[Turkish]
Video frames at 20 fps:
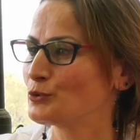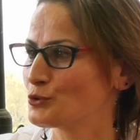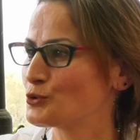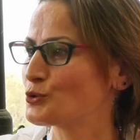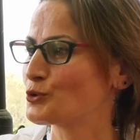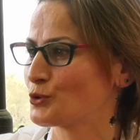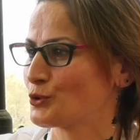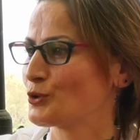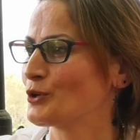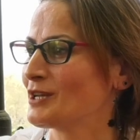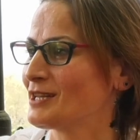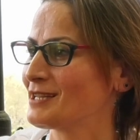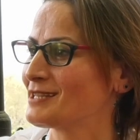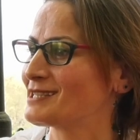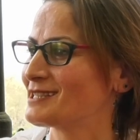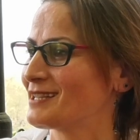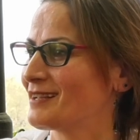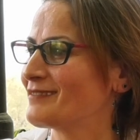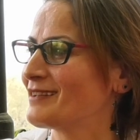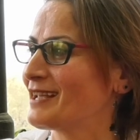üst
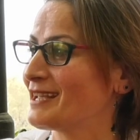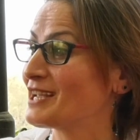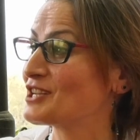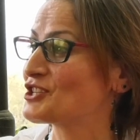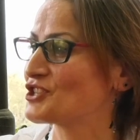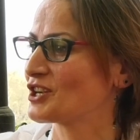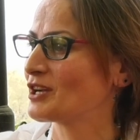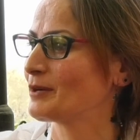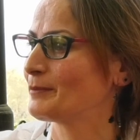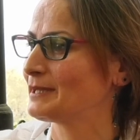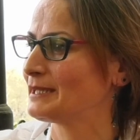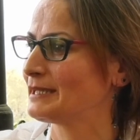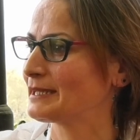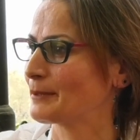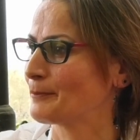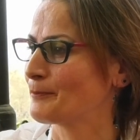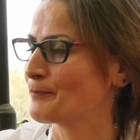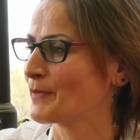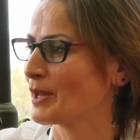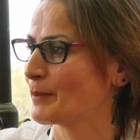seviyeye
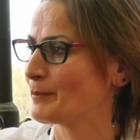çıkabilirim.